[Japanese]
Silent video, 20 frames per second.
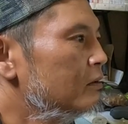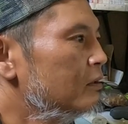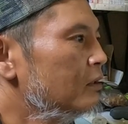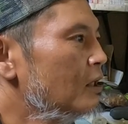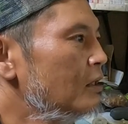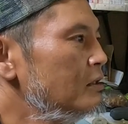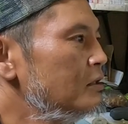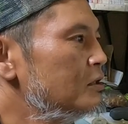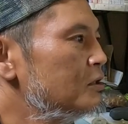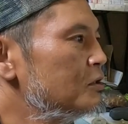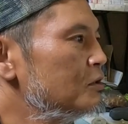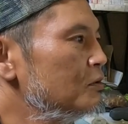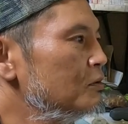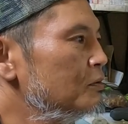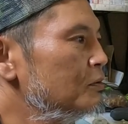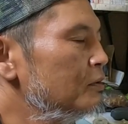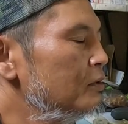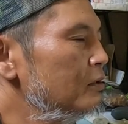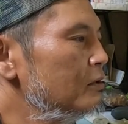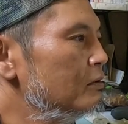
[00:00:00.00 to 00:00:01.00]
体調
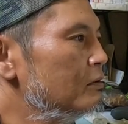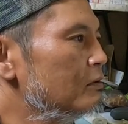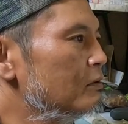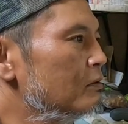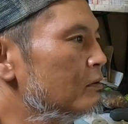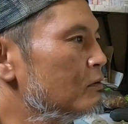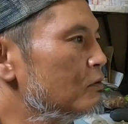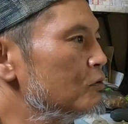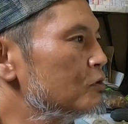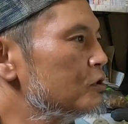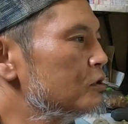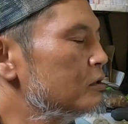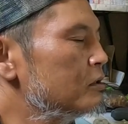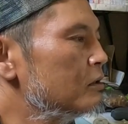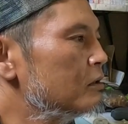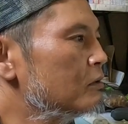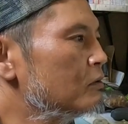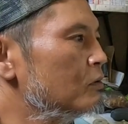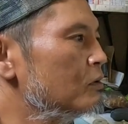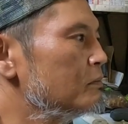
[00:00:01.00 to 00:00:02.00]
不良起こし
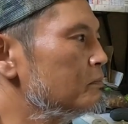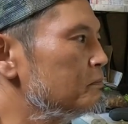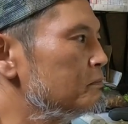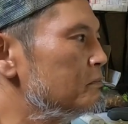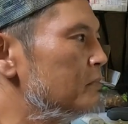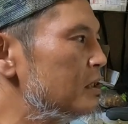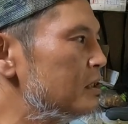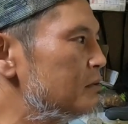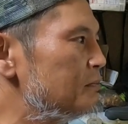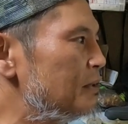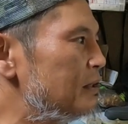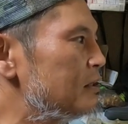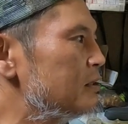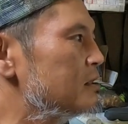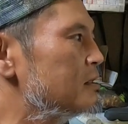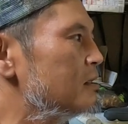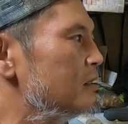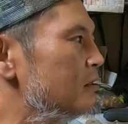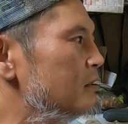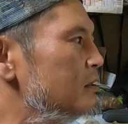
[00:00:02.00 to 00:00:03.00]
て、これ、マジ
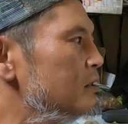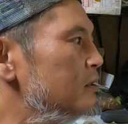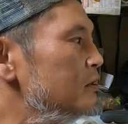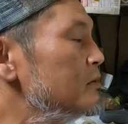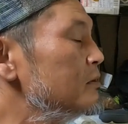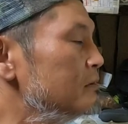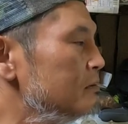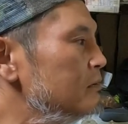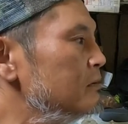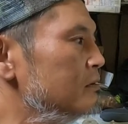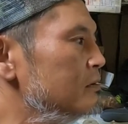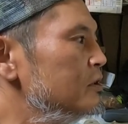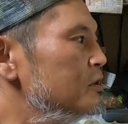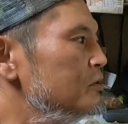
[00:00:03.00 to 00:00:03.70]
話で入うん、